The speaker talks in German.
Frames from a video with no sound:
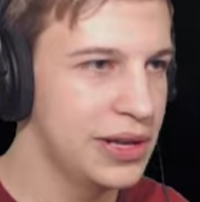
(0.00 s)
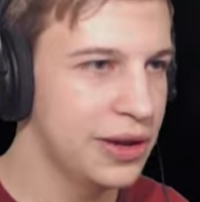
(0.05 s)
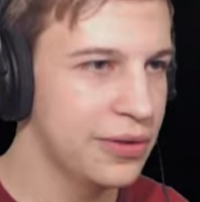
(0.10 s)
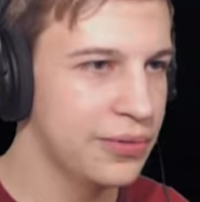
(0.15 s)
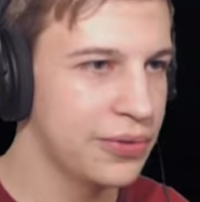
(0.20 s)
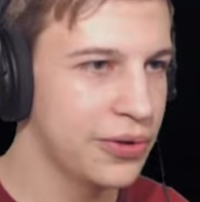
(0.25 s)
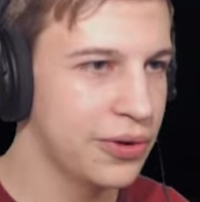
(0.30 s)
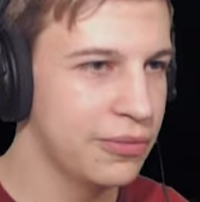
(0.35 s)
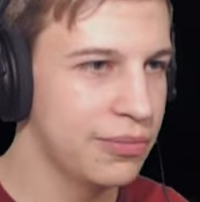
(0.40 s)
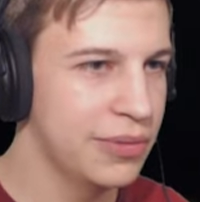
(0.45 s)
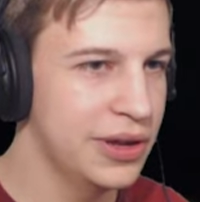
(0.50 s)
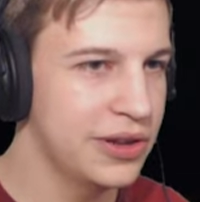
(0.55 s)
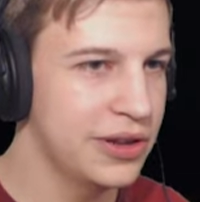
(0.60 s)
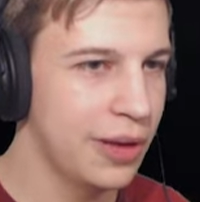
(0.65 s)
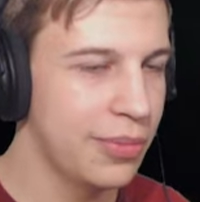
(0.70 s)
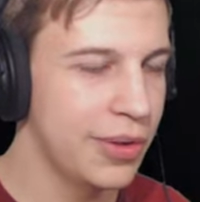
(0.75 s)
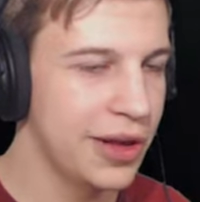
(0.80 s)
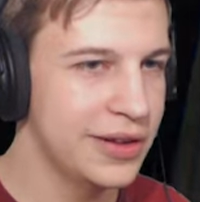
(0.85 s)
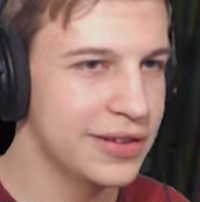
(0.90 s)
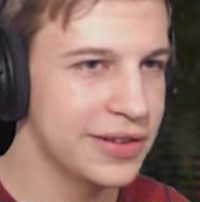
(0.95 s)
Bilder von
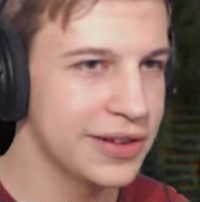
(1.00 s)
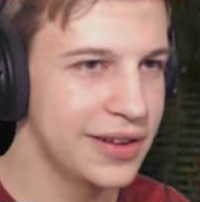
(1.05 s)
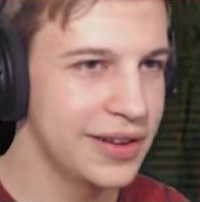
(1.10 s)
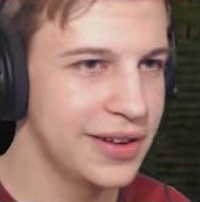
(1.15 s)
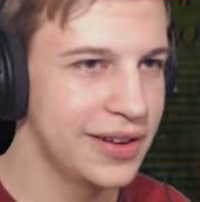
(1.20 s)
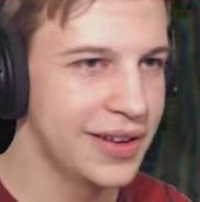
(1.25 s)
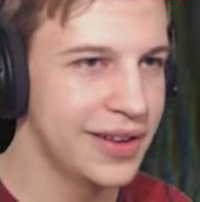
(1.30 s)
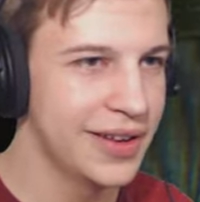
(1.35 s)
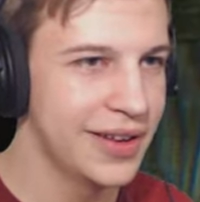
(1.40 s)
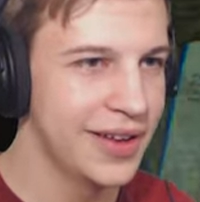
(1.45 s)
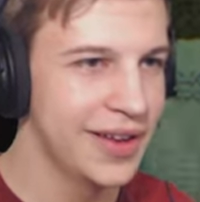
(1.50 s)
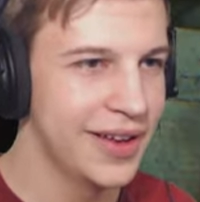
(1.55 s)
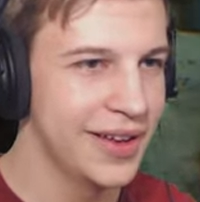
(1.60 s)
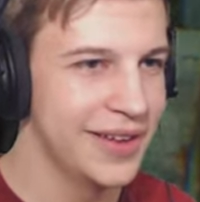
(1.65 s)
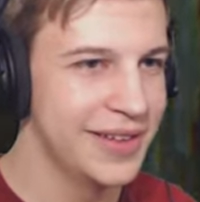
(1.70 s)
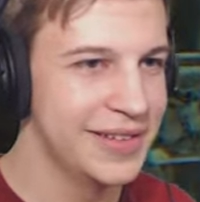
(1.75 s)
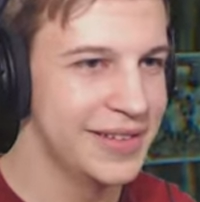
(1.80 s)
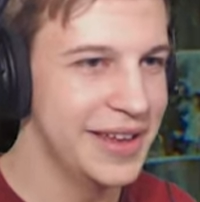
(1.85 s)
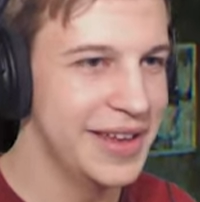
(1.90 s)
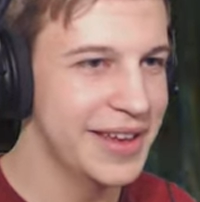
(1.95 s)
Mitarbeitern,
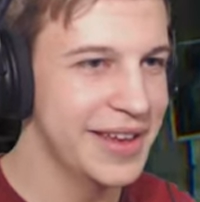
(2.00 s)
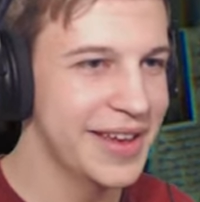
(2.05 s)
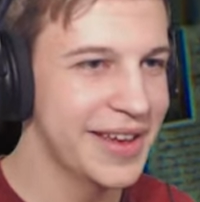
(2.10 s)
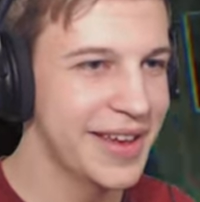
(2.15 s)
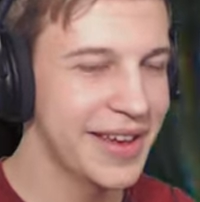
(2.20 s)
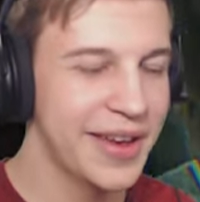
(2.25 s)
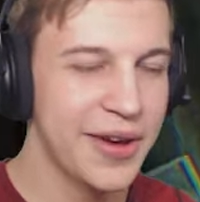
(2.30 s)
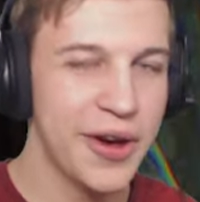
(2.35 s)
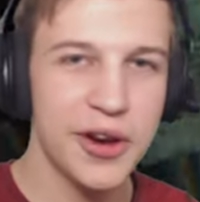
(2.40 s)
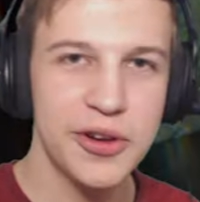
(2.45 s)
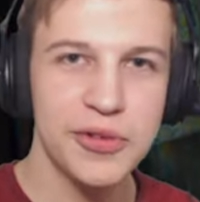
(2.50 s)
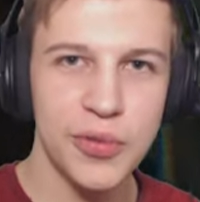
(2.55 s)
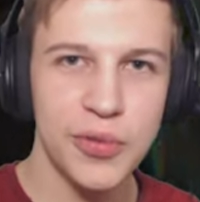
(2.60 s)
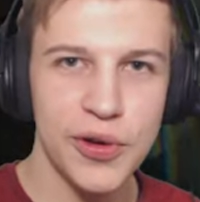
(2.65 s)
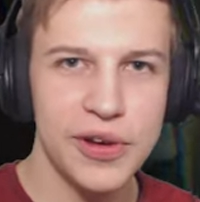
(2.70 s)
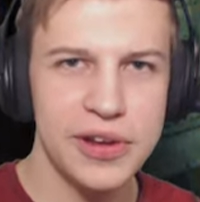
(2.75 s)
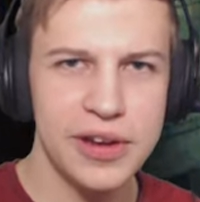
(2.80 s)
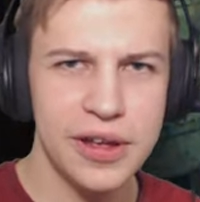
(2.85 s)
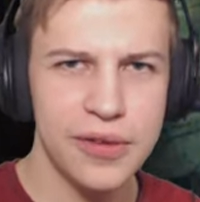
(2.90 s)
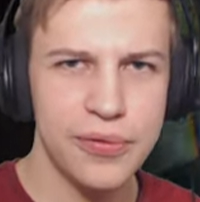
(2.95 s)
die
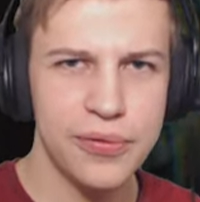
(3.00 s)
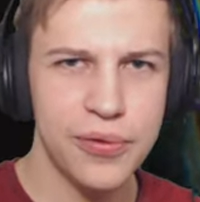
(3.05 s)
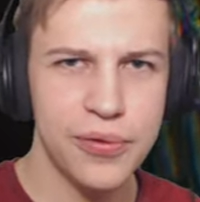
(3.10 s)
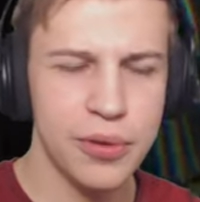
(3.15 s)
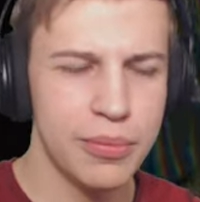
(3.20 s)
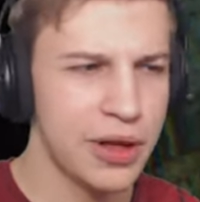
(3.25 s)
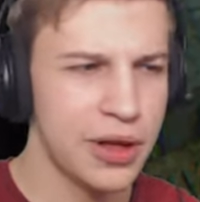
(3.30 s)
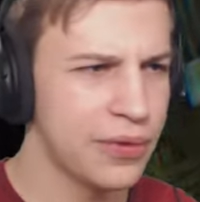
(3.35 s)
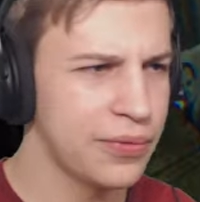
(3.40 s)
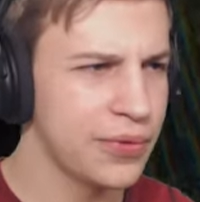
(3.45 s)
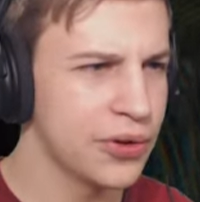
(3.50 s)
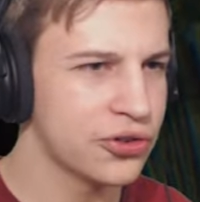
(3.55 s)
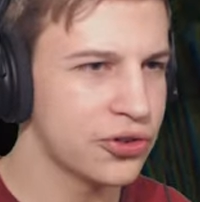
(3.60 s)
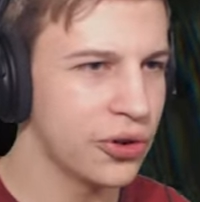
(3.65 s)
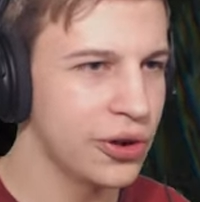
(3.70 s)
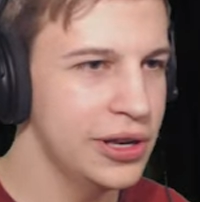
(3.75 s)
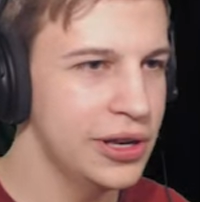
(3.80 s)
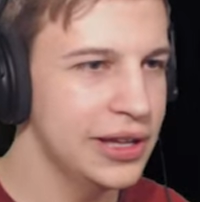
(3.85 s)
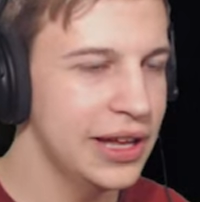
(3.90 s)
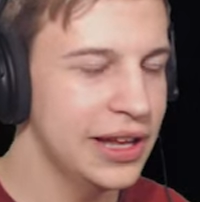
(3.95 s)
irgendwo in der Firma
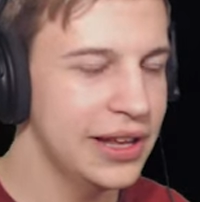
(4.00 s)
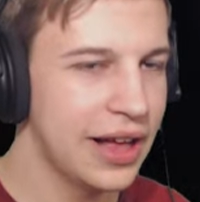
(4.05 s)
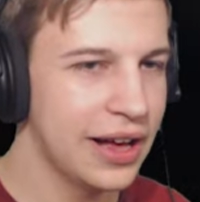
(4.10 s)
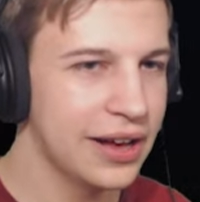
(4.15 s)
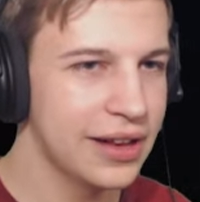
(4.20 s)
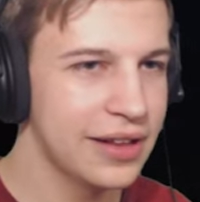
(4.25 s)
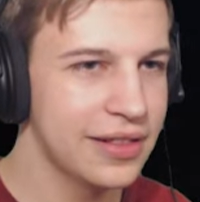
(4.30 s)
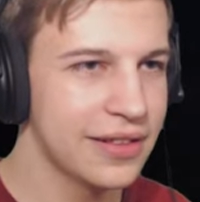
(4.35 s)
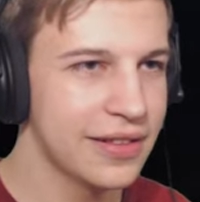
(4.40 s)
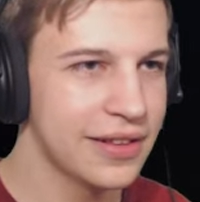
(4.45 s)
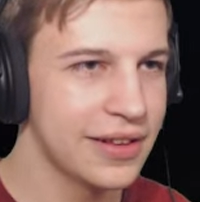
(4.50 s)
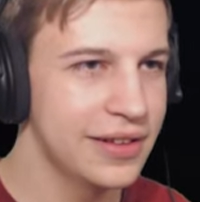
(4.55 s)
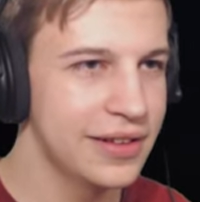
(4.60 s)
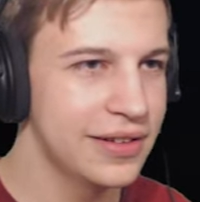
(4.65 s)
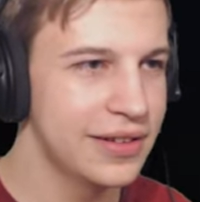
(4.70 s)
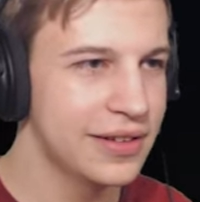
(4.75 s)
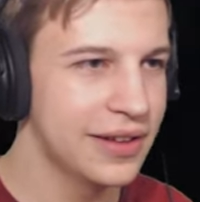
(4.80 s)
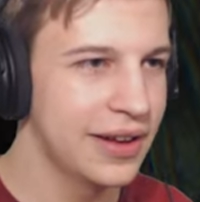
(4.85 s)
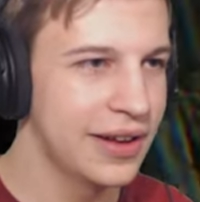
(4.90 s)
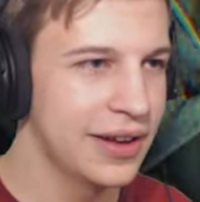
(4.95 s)
verschollen gegangen
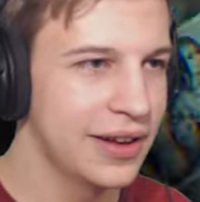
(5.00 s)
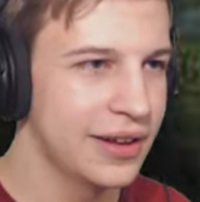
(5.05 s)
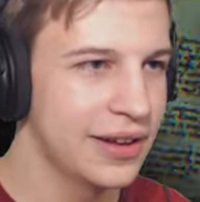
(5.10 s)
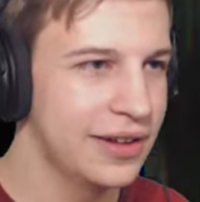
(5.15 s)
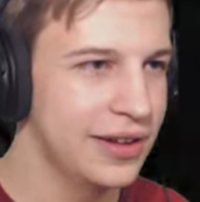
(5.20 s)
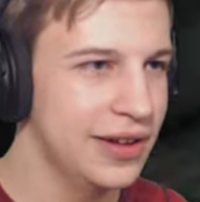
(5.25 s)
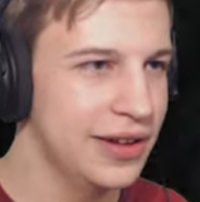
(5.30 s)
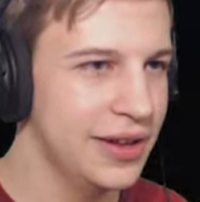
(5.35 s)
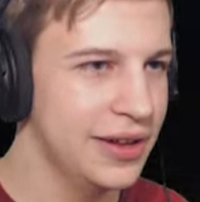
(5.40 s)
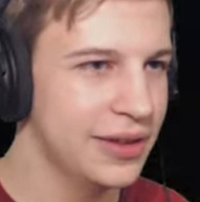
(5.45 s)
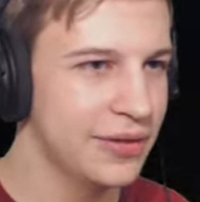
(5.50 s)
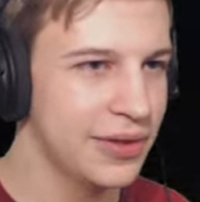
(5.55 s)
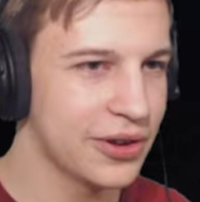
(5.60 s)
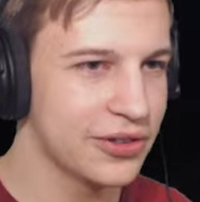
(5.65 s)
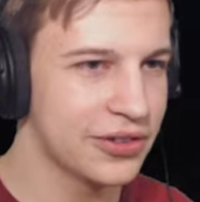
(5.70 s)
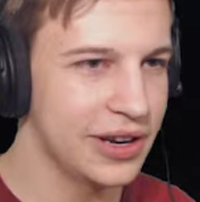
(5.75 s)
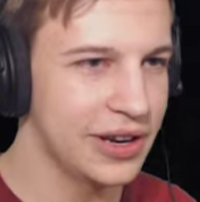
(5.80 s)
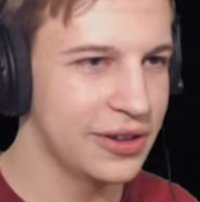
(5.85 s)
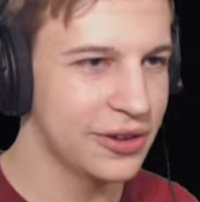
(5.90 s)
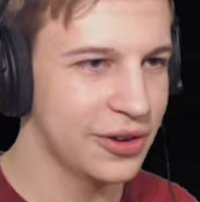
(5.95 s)
sind. Die liegen
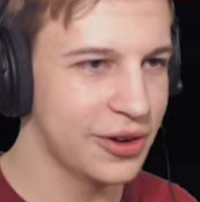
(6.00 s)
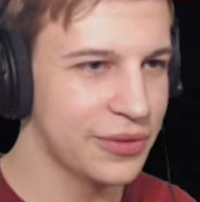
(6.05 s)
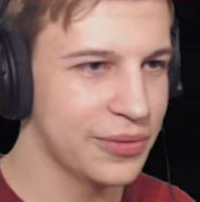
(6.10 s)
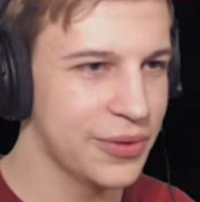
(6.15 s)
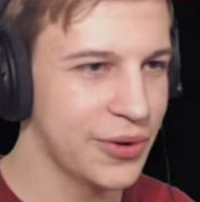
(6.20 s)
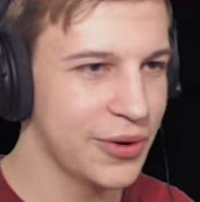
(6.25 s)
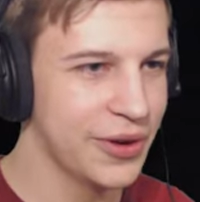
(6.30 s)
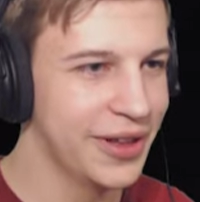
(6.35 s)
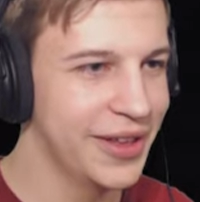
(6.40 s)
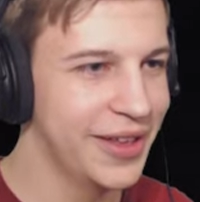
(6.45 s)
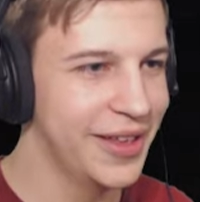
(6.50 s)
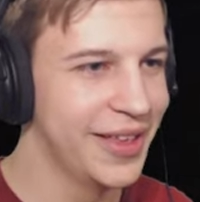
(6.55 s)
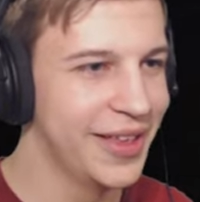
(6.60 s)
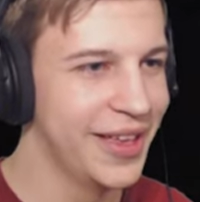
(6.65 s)
wahrscheinlich irgendwo